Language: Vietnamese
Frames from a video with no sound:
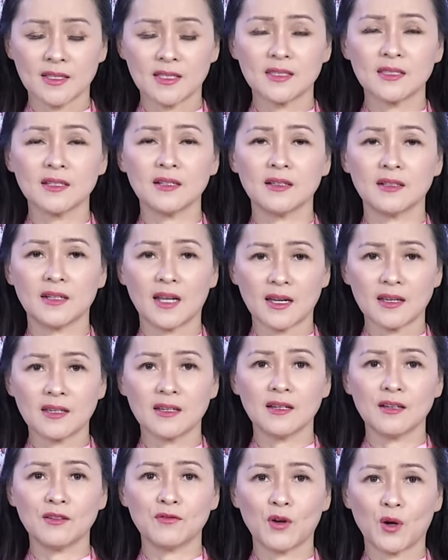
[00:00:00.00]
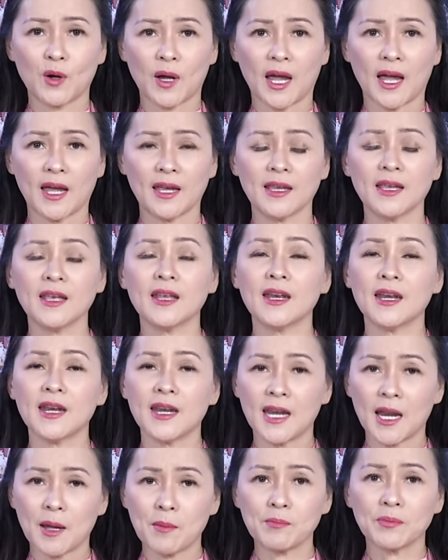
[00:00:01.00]
thật sự đắc cử vào ngày
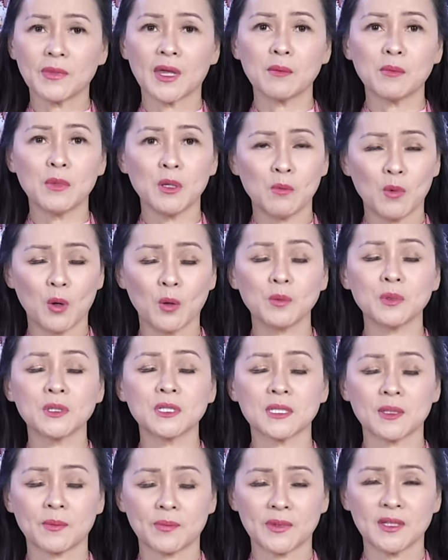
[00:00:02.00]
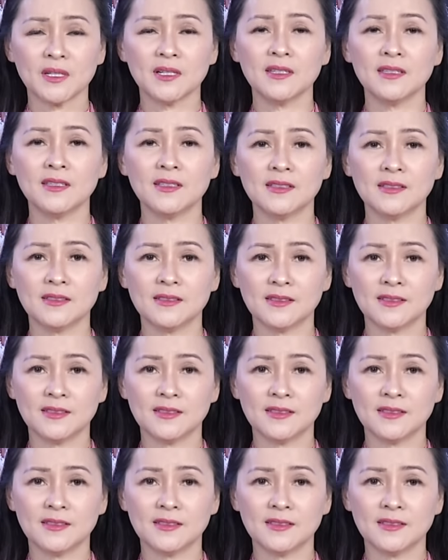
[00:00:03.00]
5 tháng 11 sắp tới.